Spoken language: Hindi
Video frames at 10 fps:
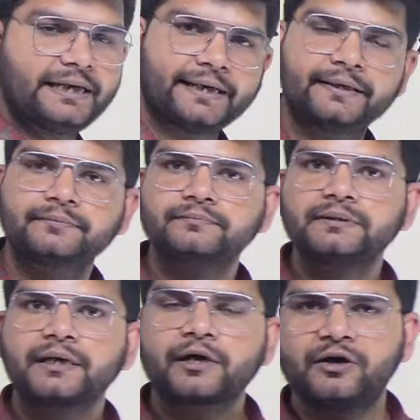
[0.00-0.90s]
कर लेंगे
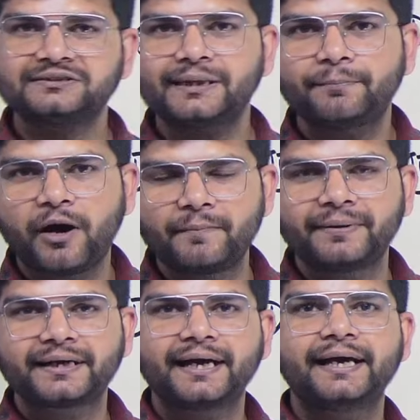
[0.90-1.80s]
कौन सा फॉर्म
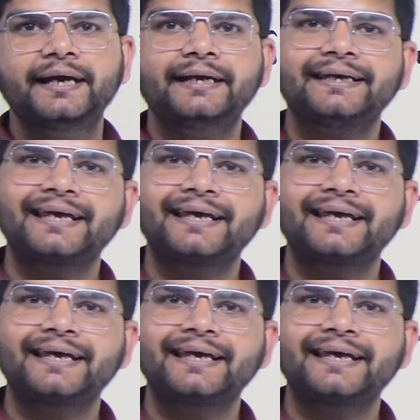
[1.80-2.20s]
भरना है